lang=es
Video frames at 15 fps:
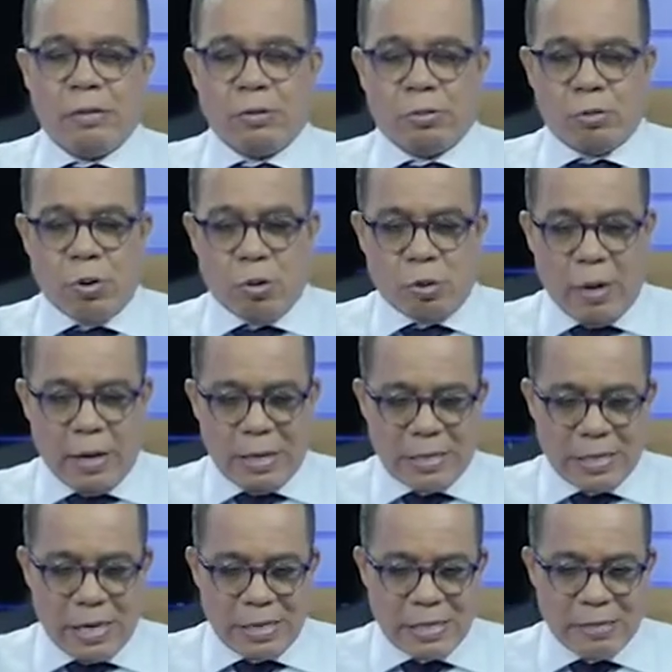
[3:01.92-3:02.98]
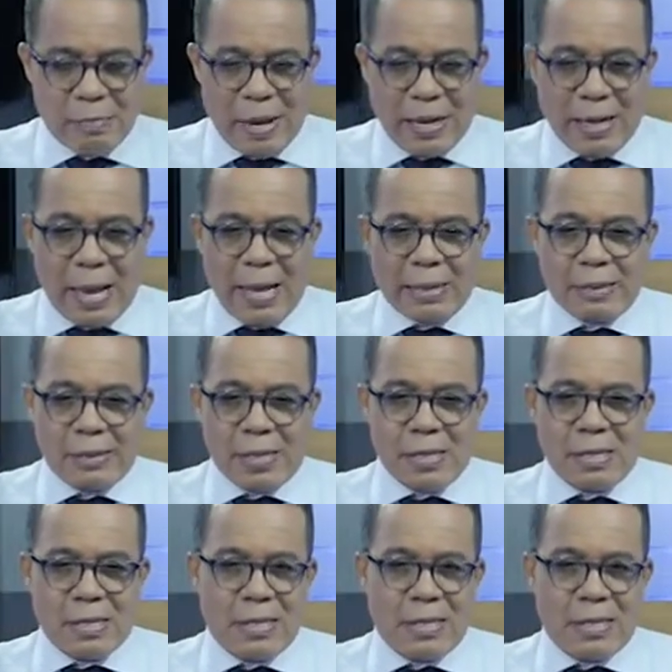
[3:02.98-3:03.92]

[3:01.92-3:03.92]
todas estas vacantes.